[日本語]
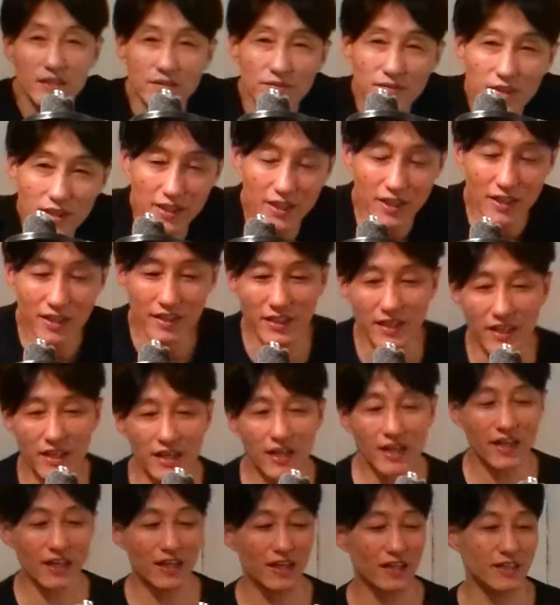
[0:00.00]
まあなかな
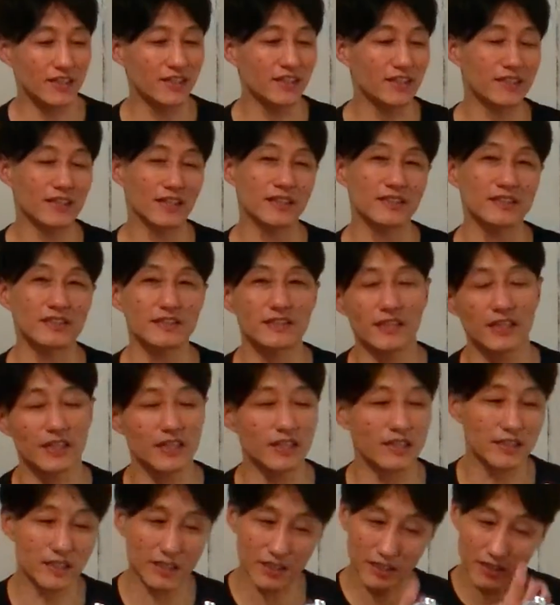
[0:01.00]
かいい感じ
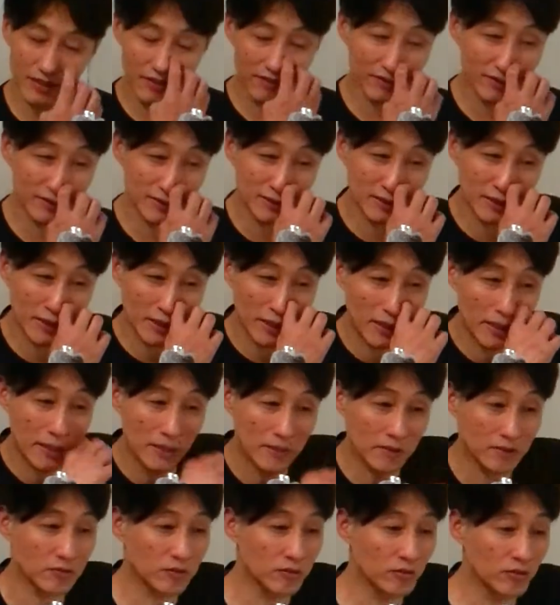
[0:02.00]
でできてます
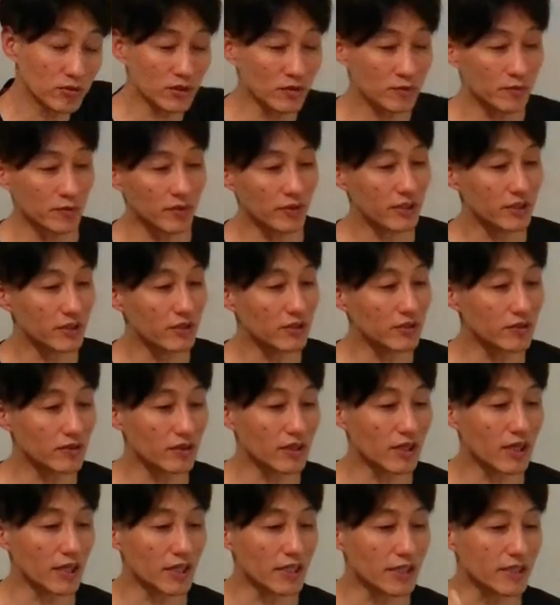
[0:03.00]
ね。これ音もいろい
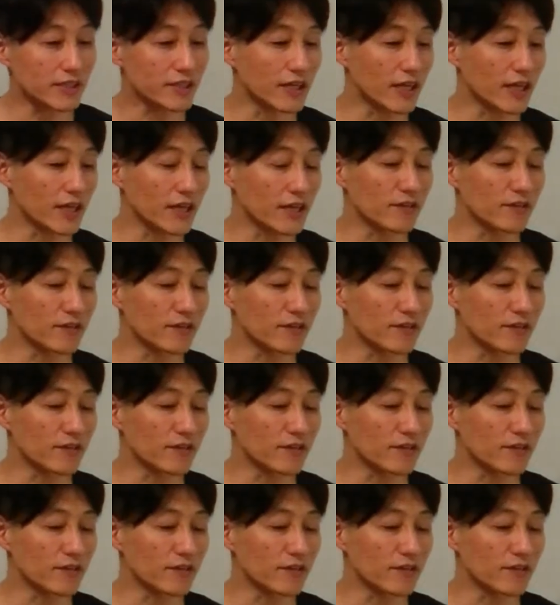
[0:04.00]
ろ変えれて、